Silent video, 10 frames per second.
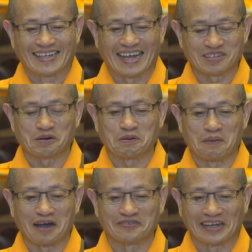那就很
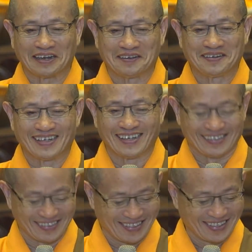麻烦了。
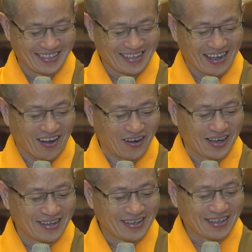好，
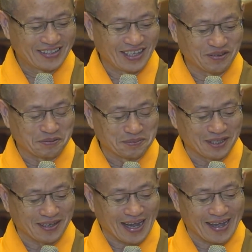接着我们
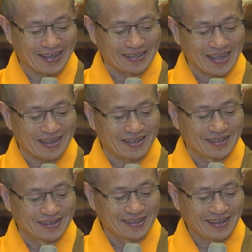就来念
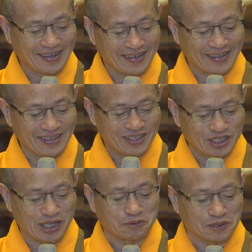呃
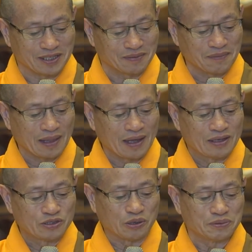戒文。
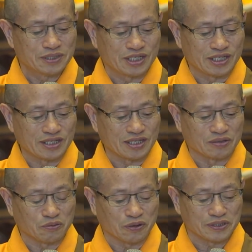从此
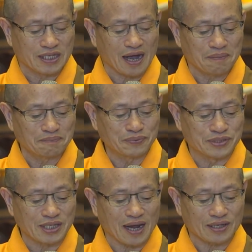我将不
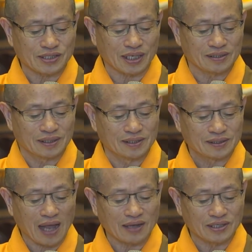杀生，
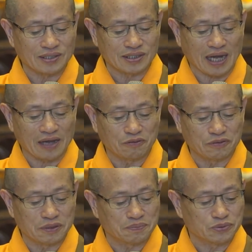他人财物
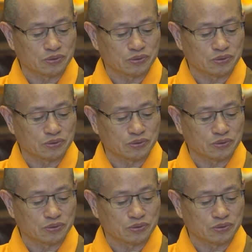亦不